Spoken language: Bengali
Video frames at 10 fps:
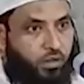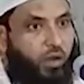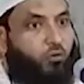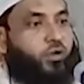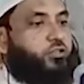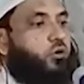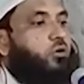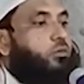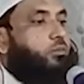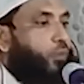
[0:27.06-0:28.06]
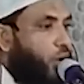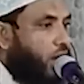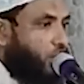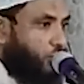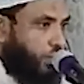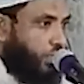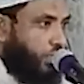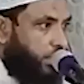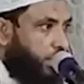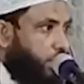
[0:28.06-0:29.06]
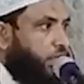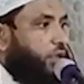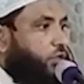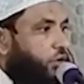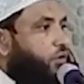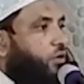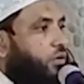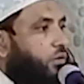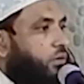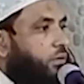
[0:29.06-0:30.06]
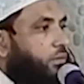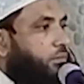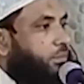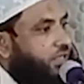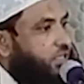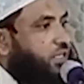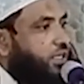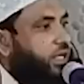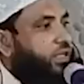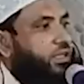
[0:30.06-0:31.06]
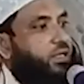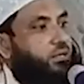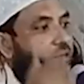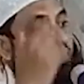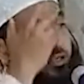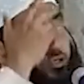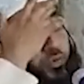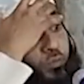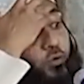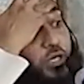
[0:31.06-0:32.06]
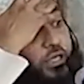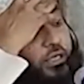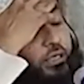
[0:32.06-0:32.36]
কাউকে যখন প্রহার করি তখন বাচ্চাদের ক্ষেত্রে এটা আমরা অনেক সময় বলি